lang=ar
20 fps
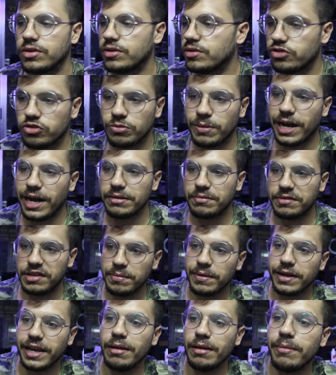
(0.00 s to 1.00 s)
شو بعد
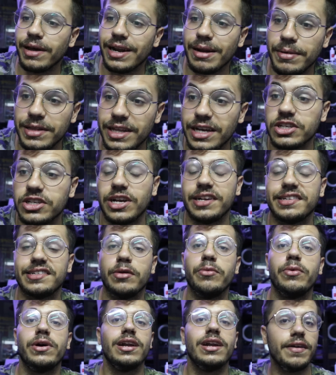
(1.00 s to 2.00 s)
سيبها كل مره بدي ارجع
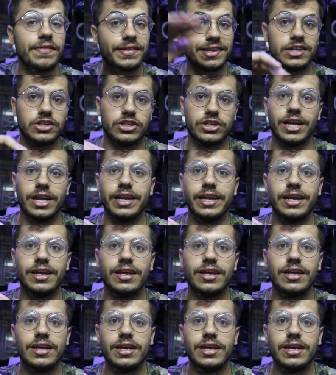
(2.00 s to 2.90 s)
اصور نفس هالشغله